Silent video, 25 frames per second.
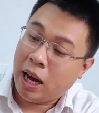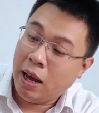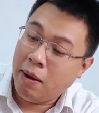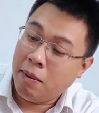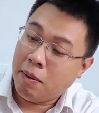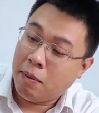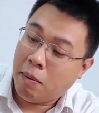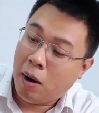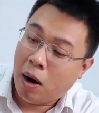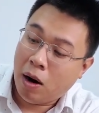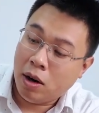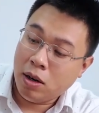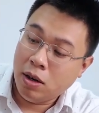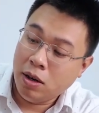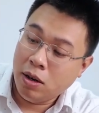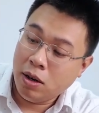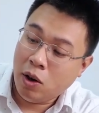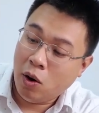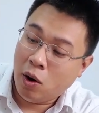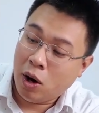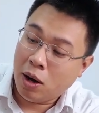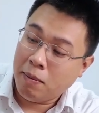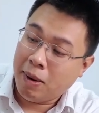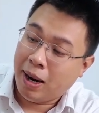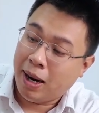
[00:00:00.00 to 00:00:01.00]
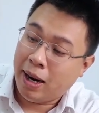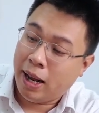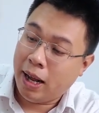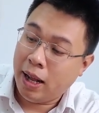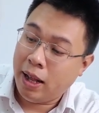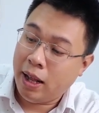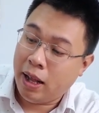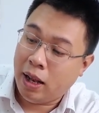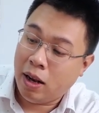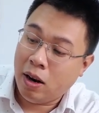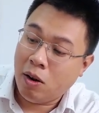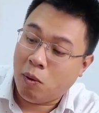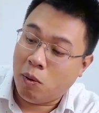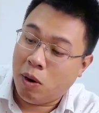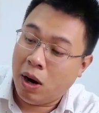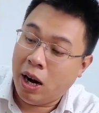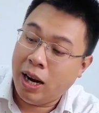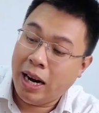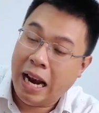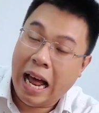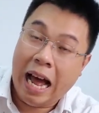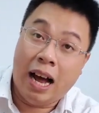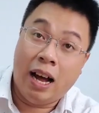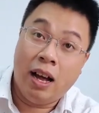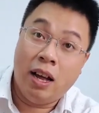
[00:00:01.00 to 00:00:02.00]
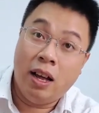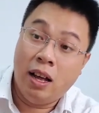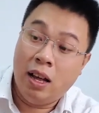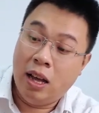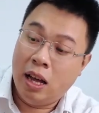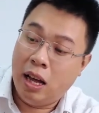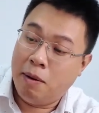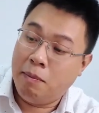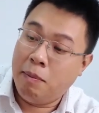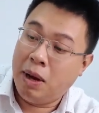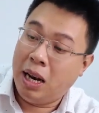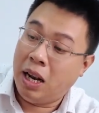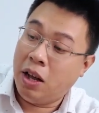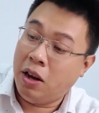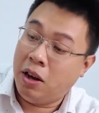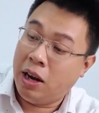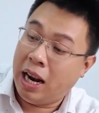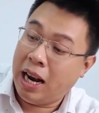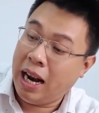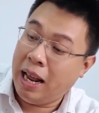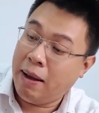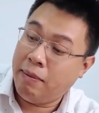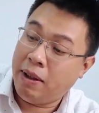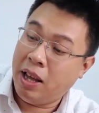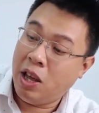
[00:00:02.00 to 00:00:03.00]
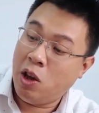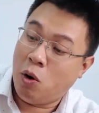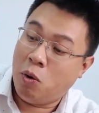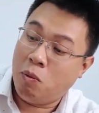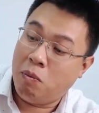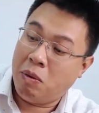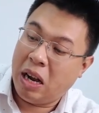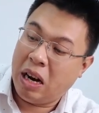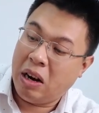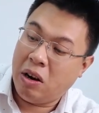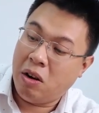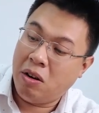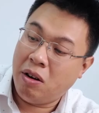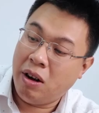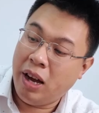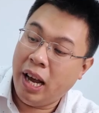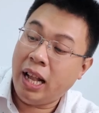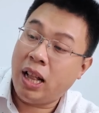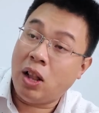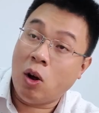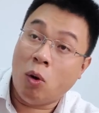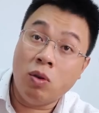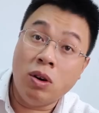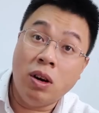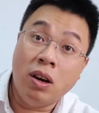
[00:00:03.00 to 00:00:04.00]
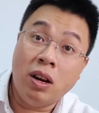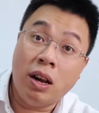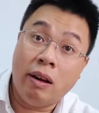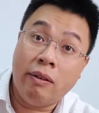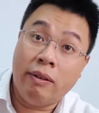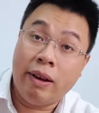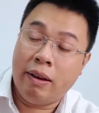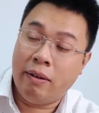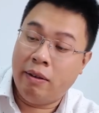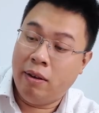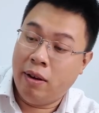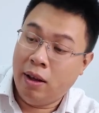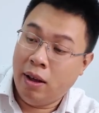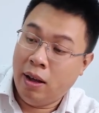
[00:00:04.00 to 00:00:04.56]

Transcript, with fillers: khi mà bỏ nước vô cái bình này thì nó cũng hơi nặng ha bình thường anh em thí dụ mà nó ít tốn nước đâu nè